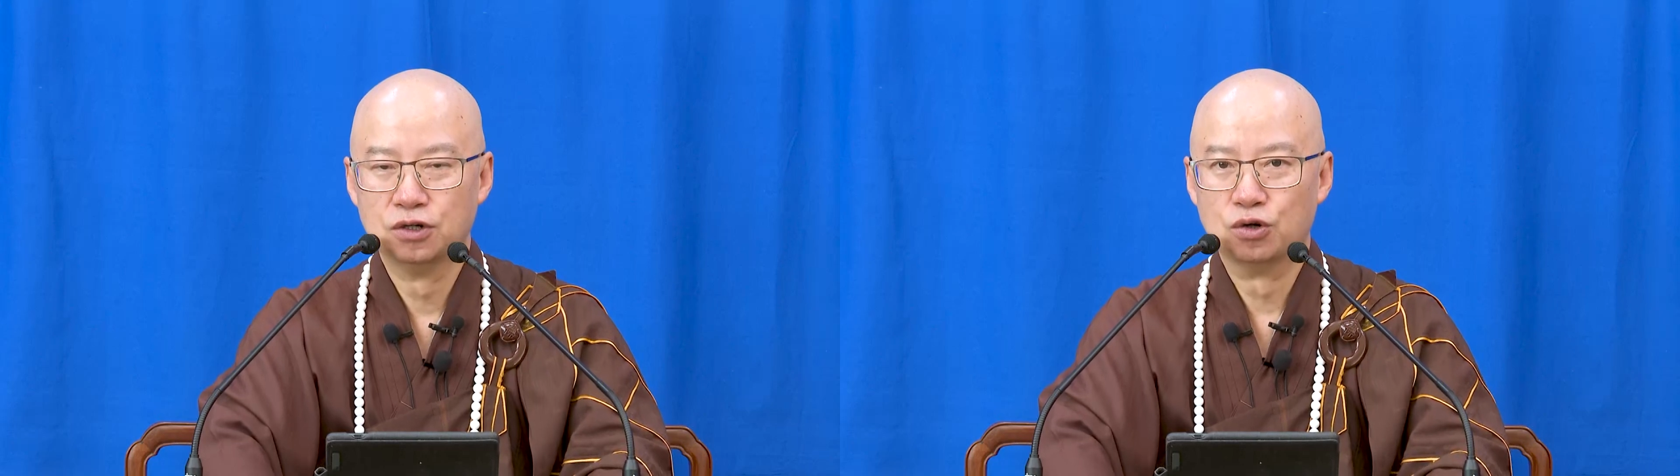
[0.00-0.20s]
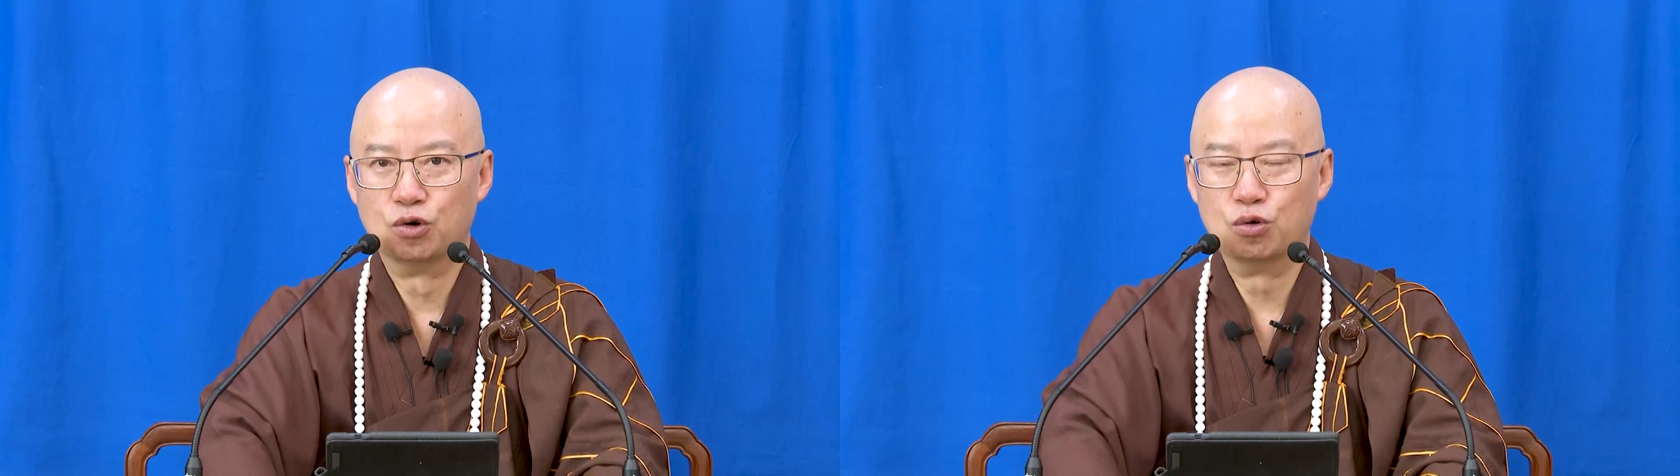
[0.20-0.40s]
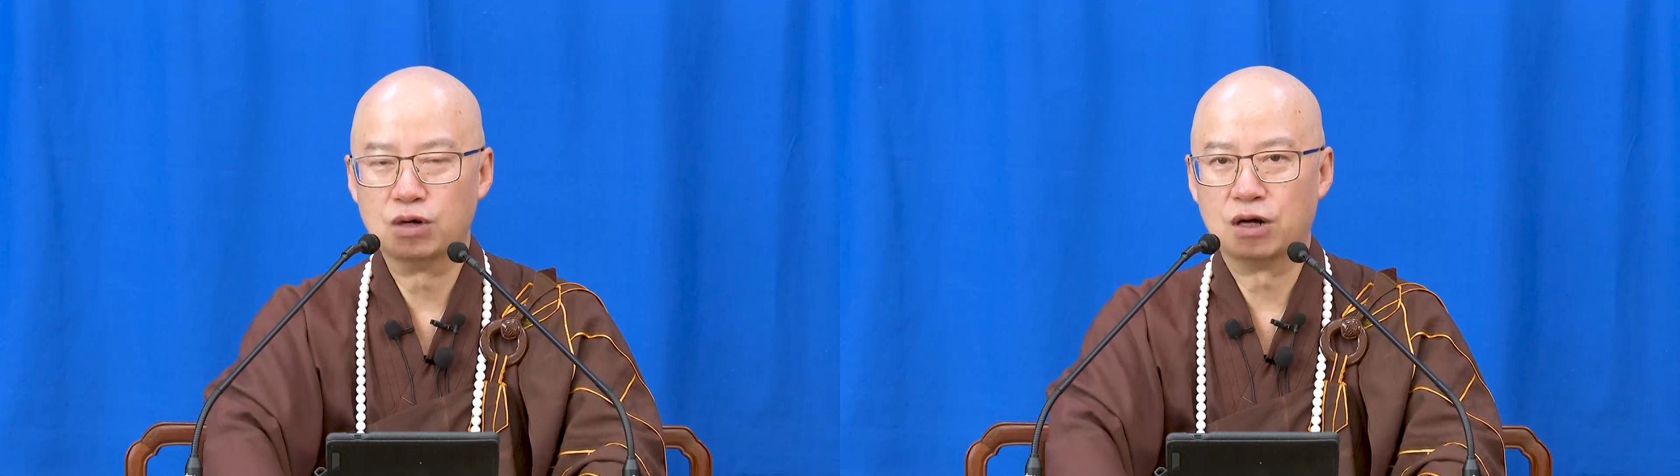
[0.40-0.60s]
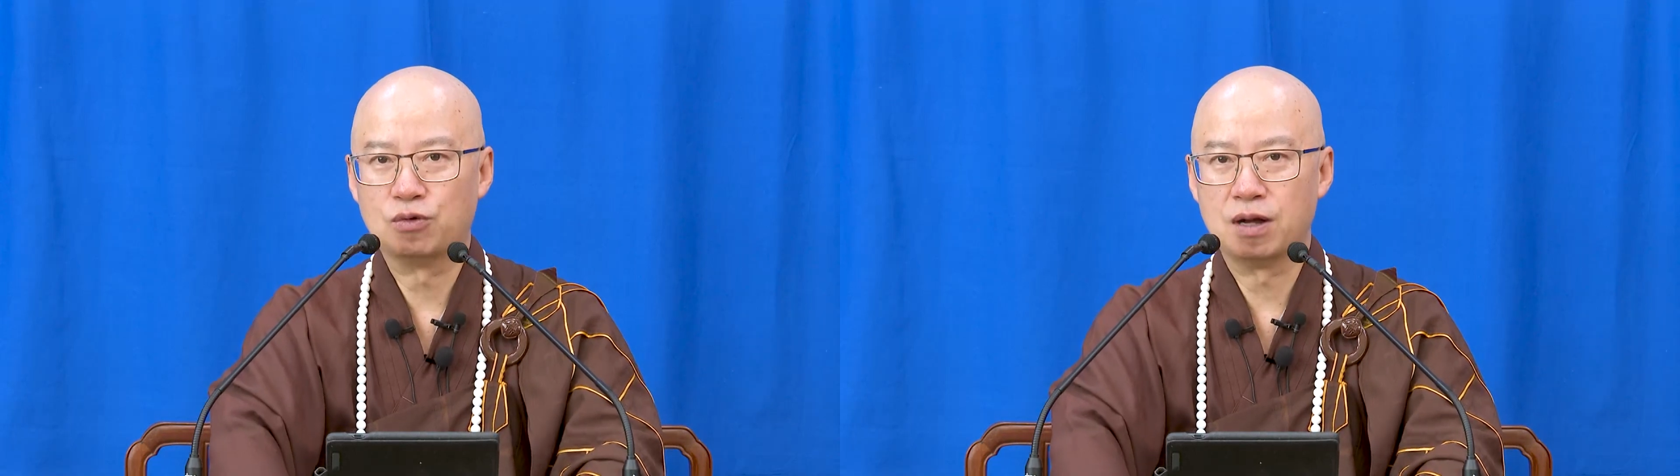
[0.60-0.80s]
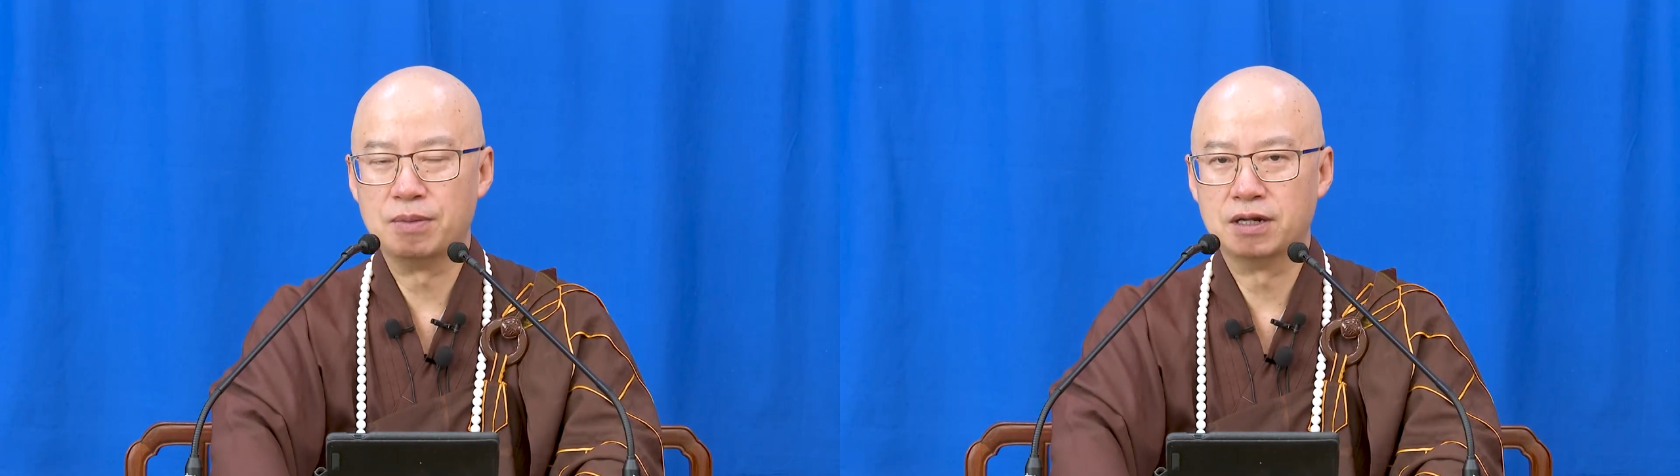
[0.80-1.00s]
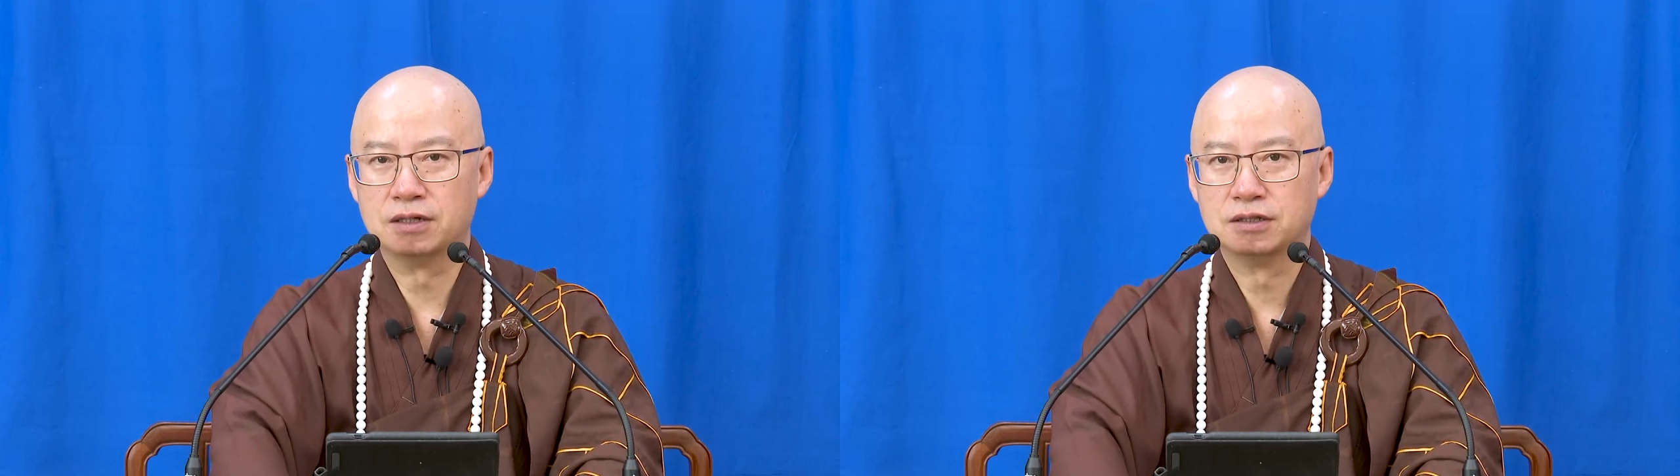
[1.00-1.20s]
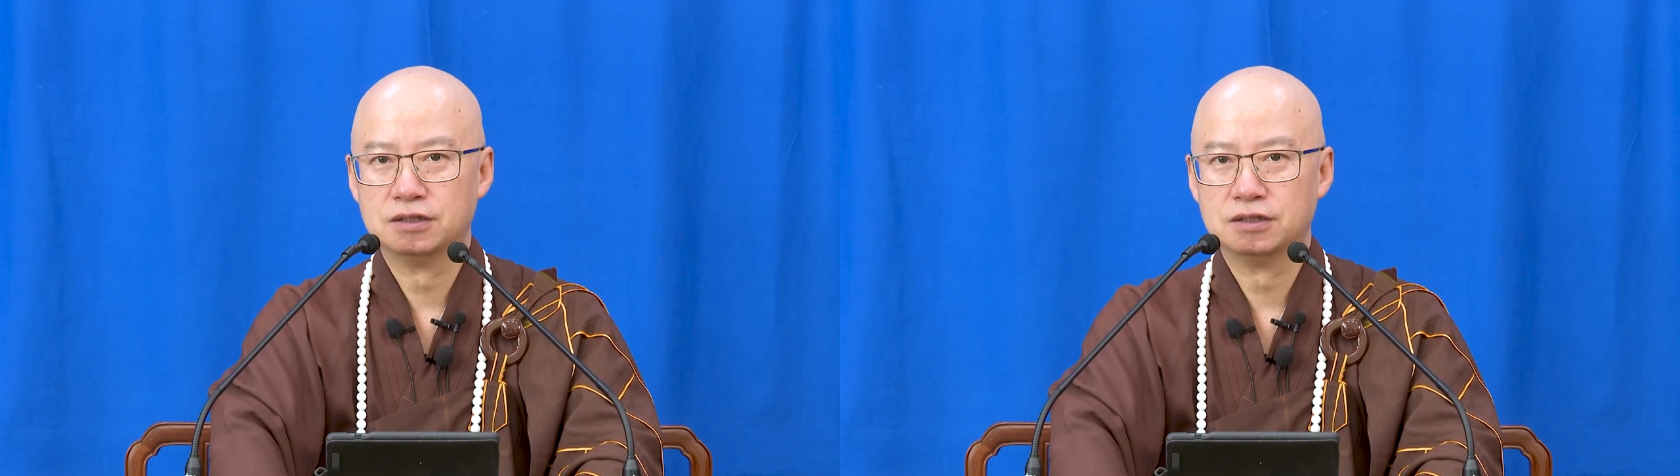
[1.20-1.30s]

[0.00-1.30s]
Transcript: 忽然外面呢，